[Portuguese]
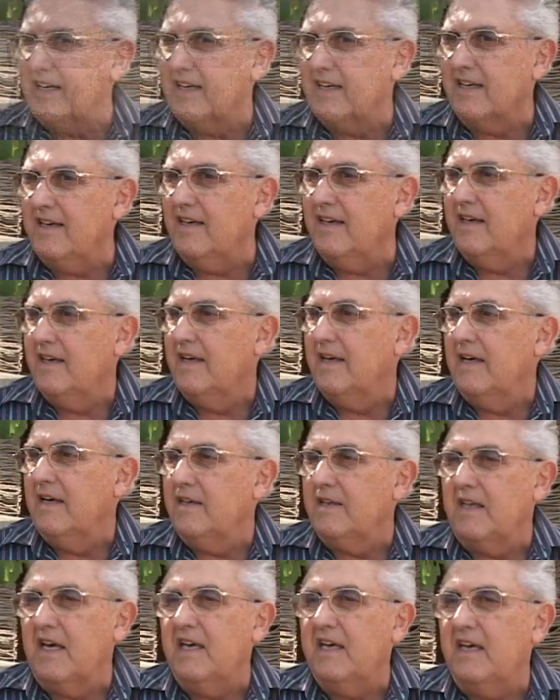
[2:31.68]
daqui.
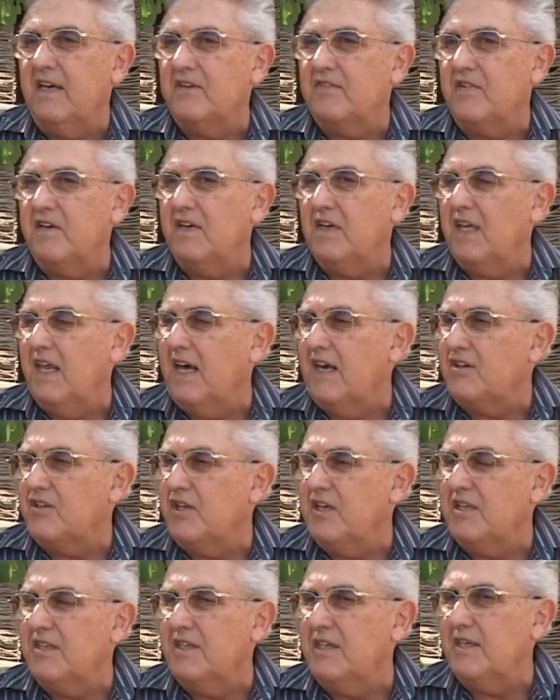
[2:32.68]
Tem esse
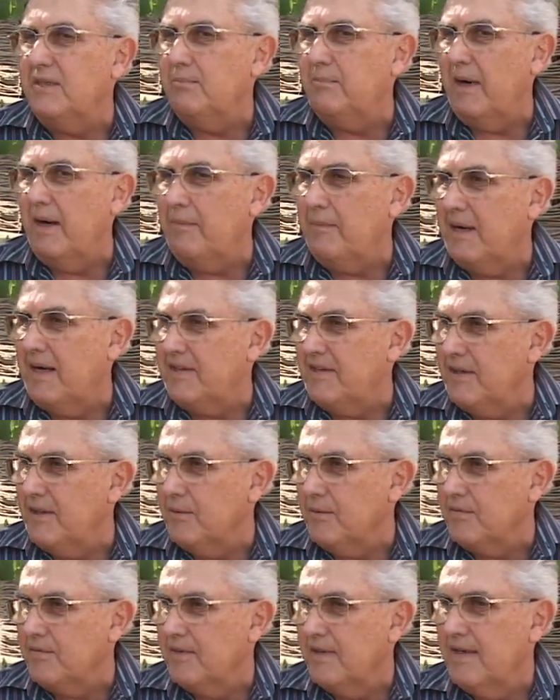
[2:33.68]
lajedo de Pai
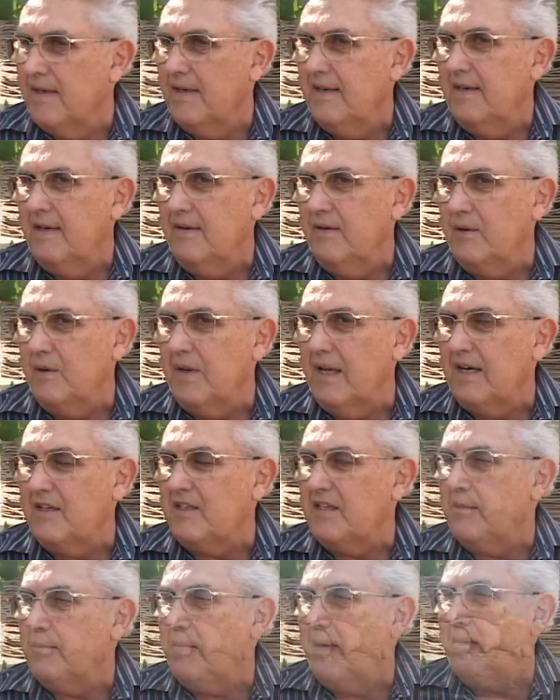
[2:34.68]
Mateus, o
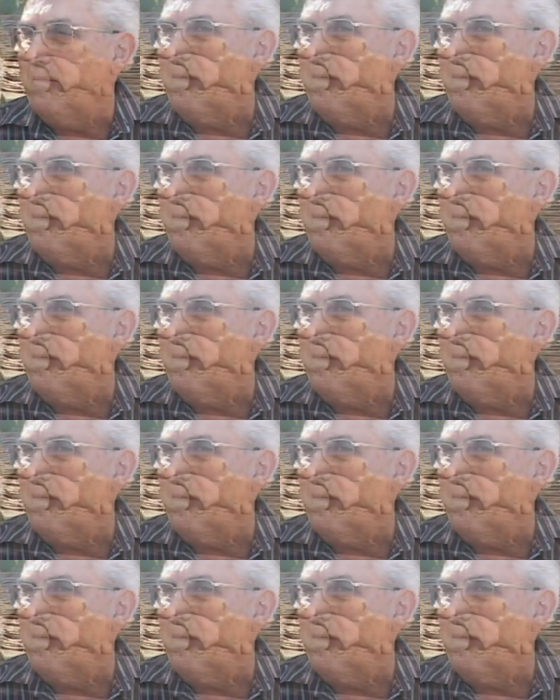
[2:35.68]
Lajeado Pai